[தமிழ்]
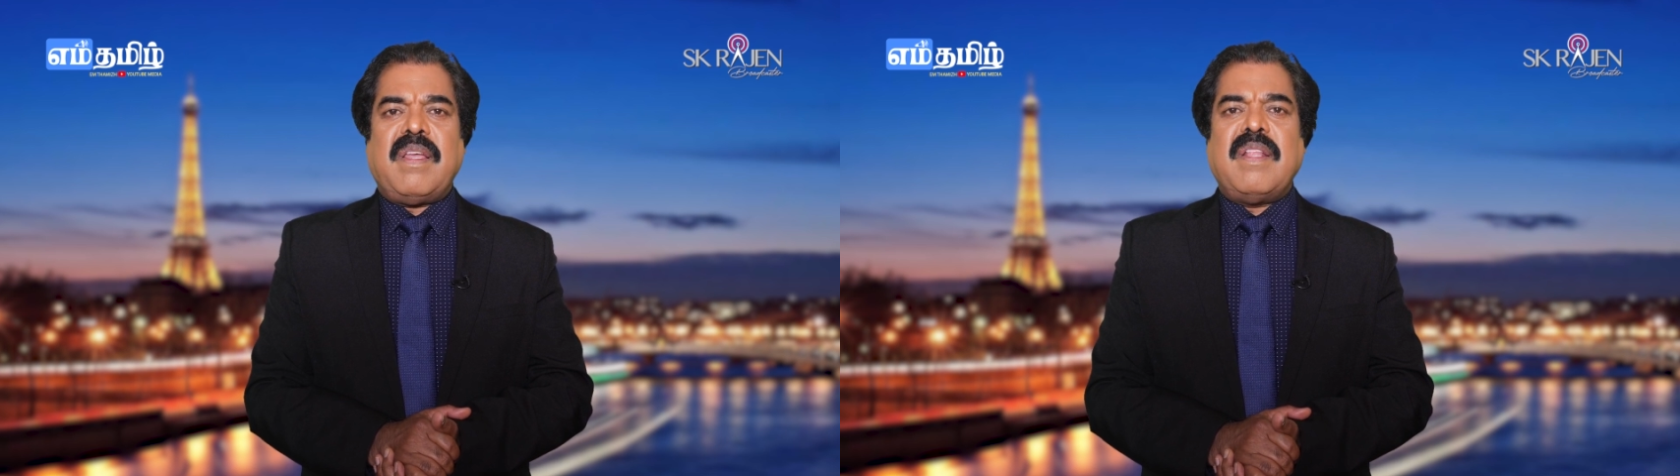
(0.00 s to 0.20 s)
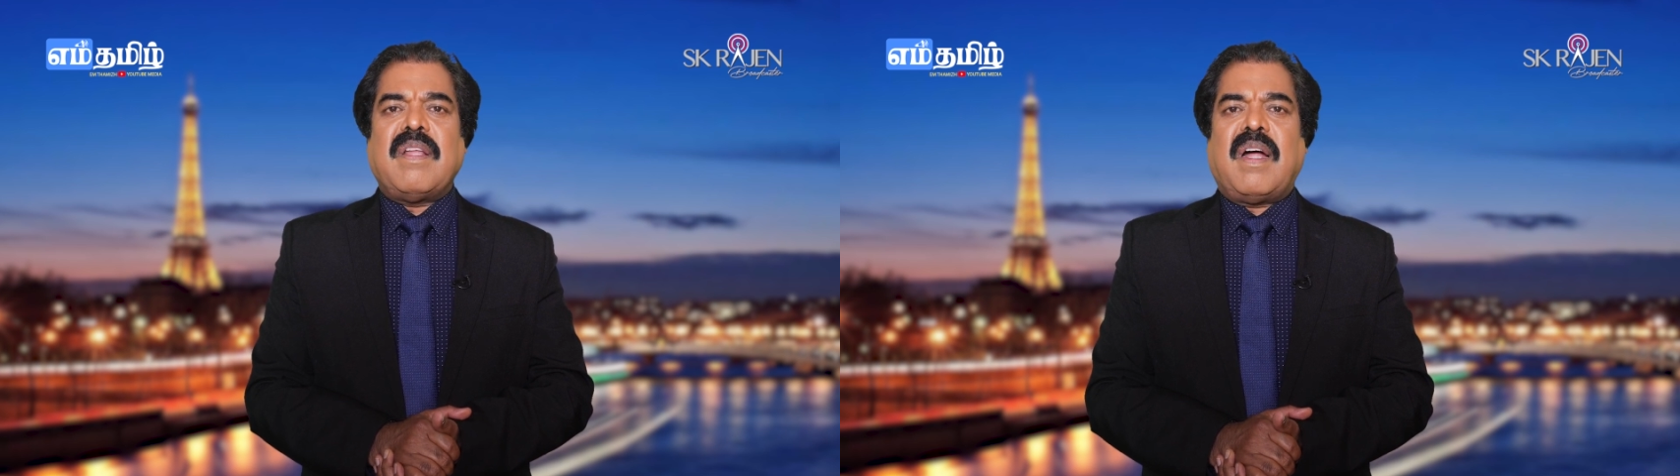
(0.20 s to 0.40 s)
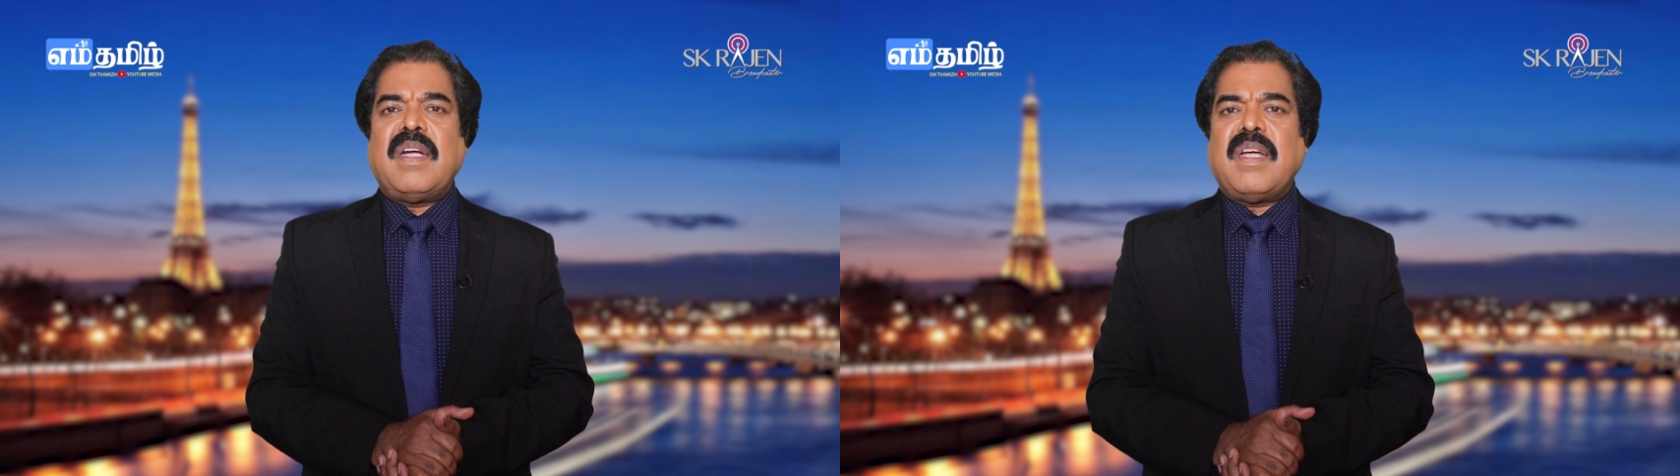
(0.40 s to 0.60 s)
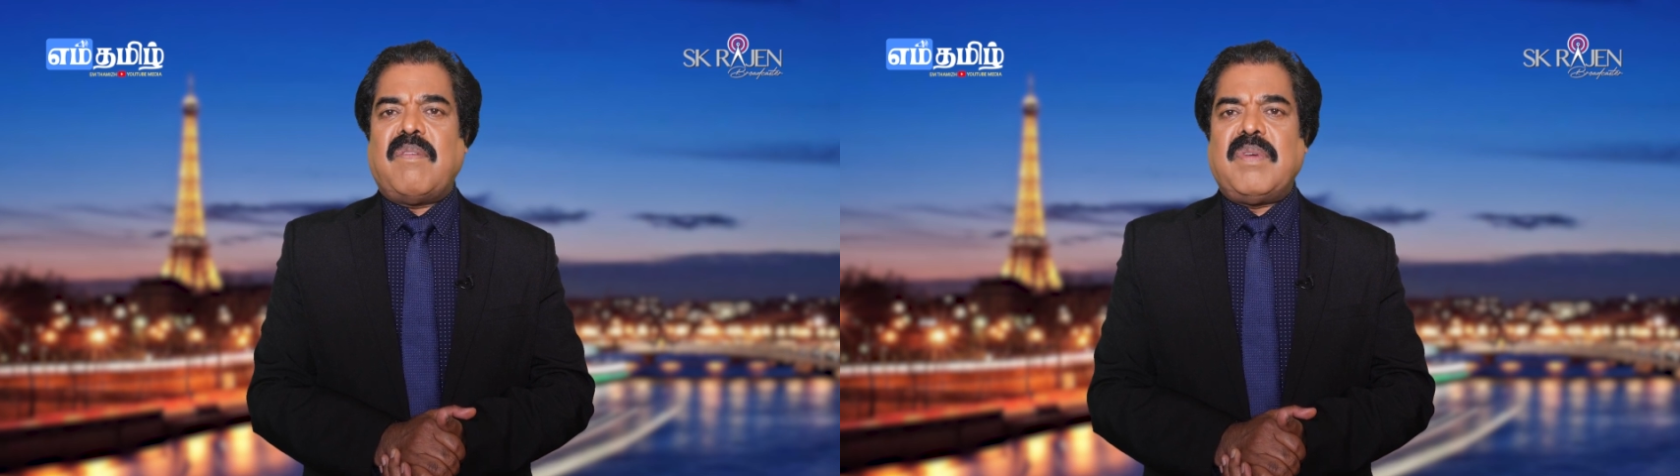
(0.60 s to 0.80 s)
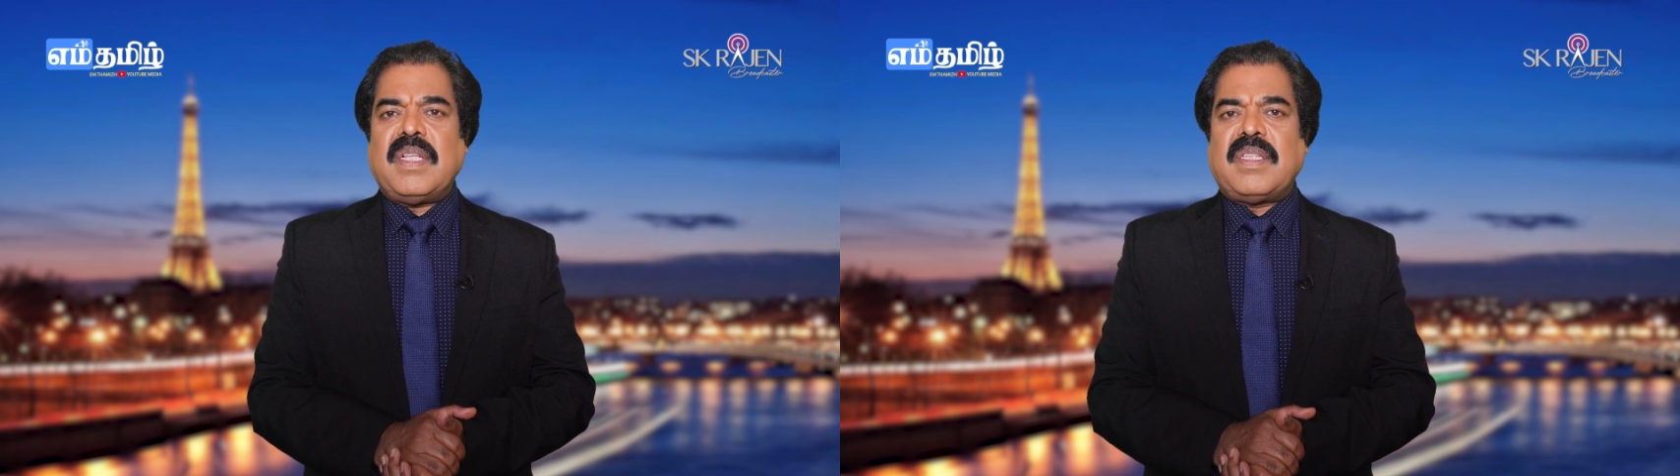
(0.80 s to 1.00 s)
இந்த ஆண்டு
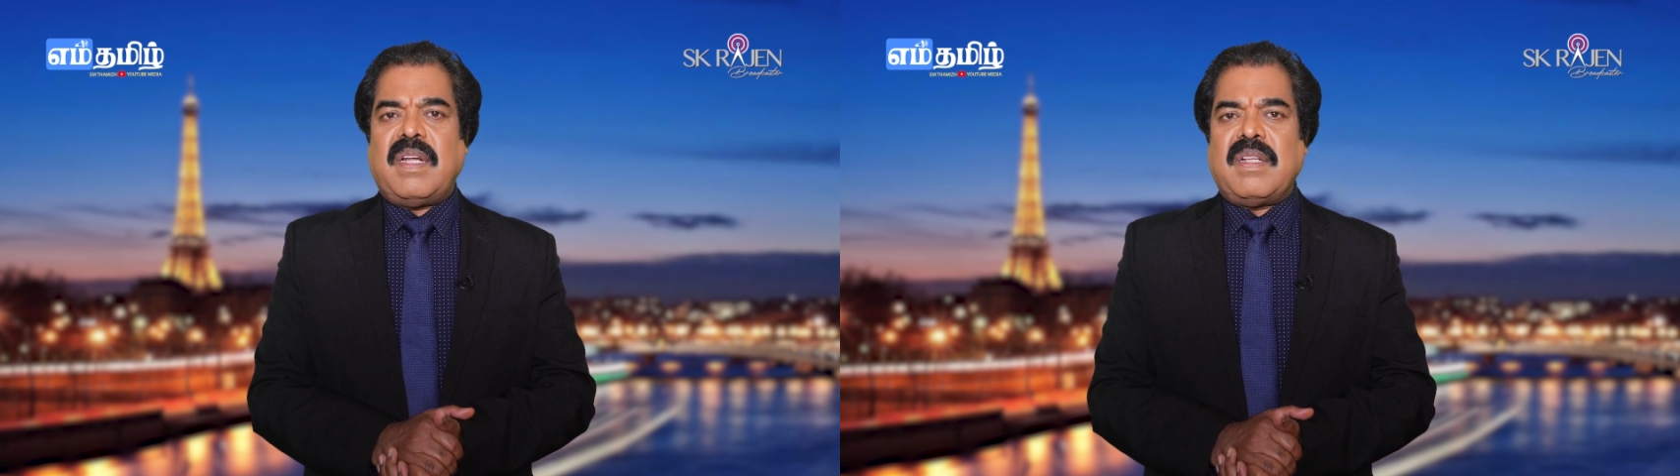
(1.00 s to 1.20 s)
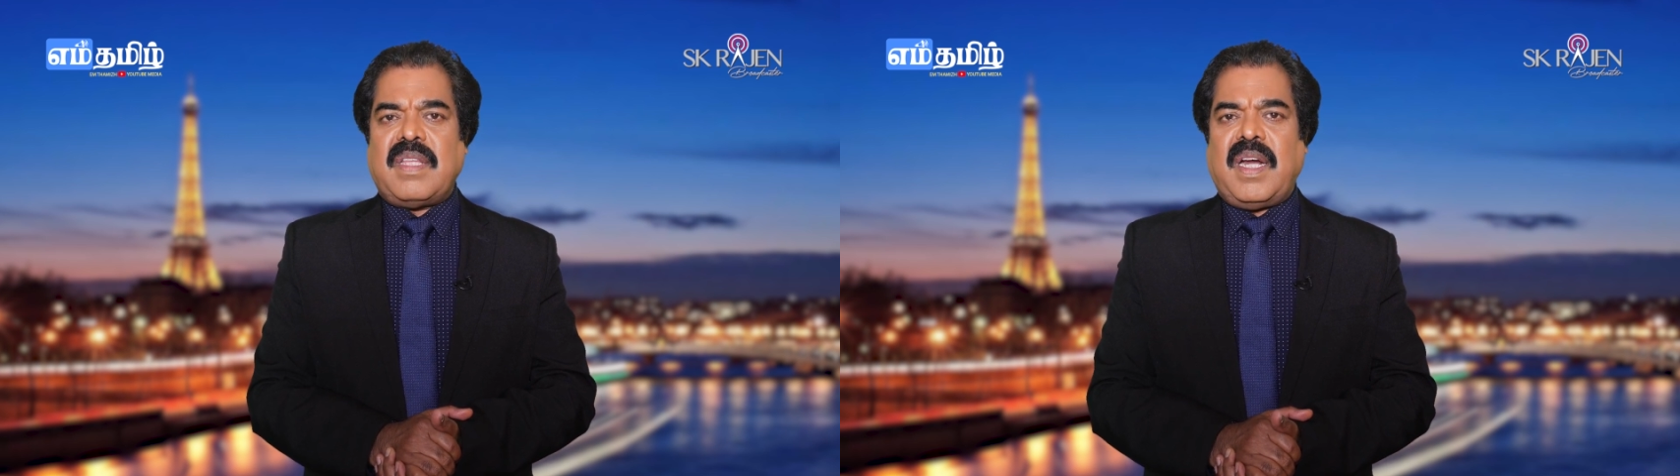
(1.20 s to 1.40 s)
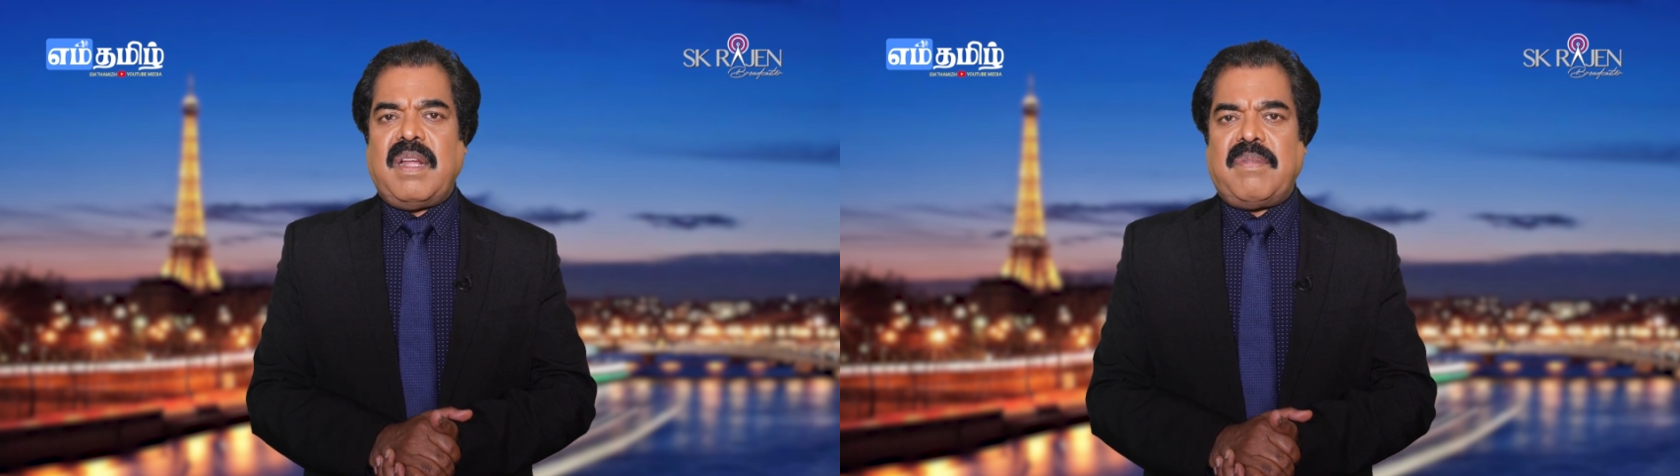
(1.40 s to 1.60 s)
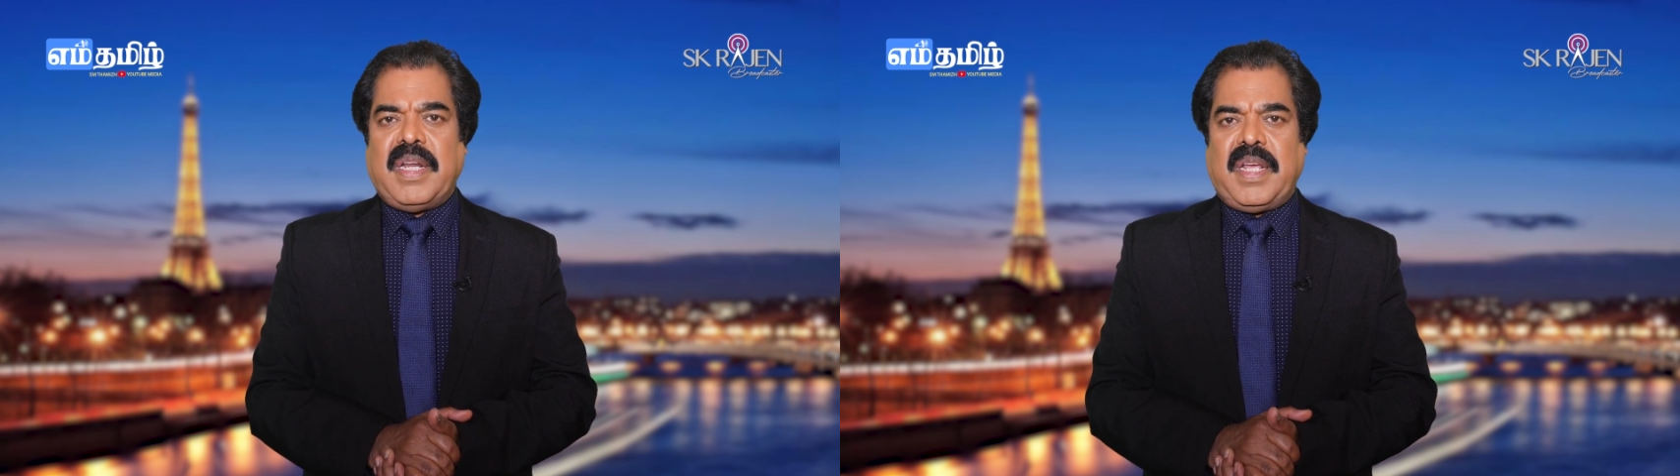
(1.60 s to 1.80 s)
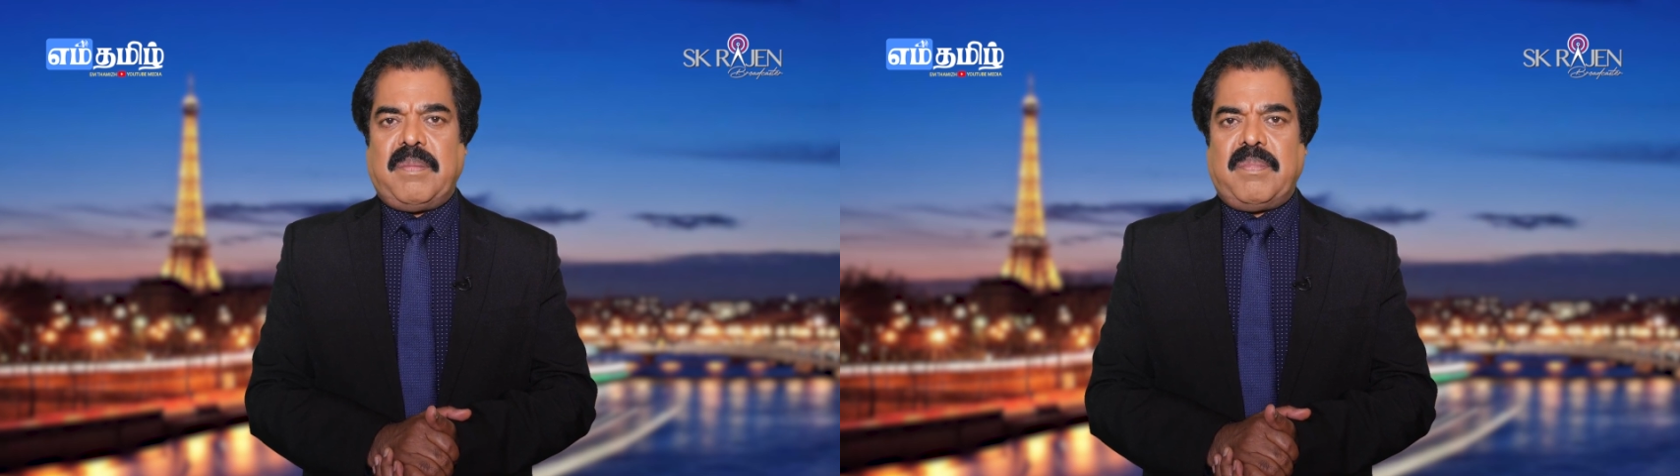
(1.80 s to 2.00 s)
அவ்விடத்தில்
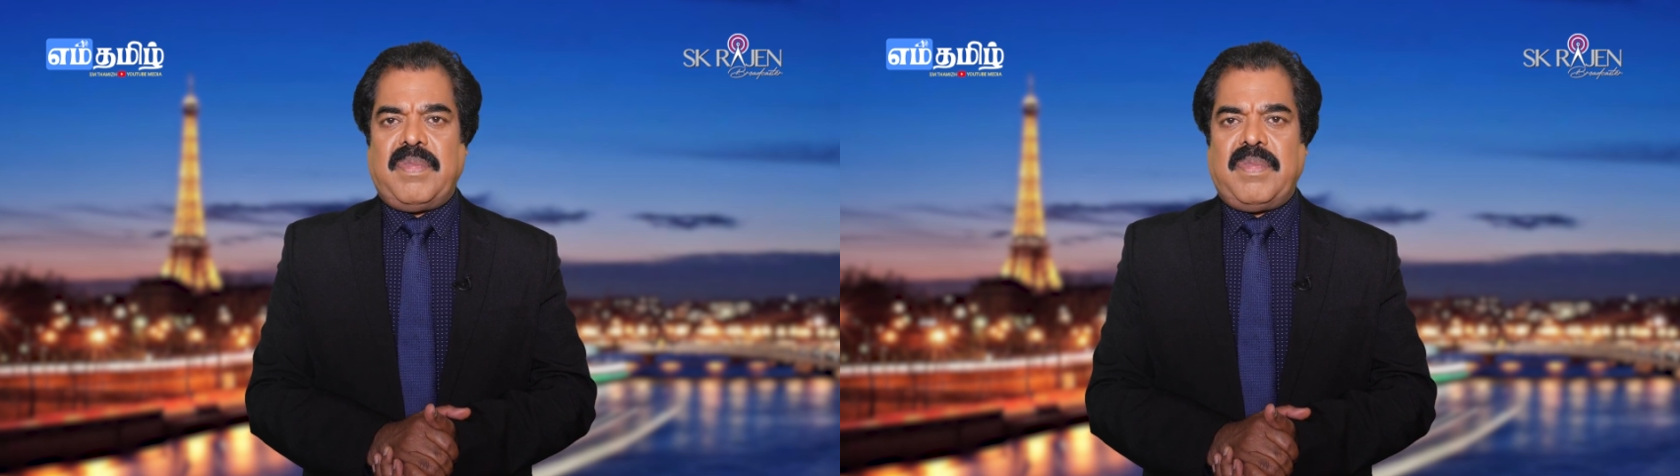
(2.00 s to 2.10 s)
திரளவில்லை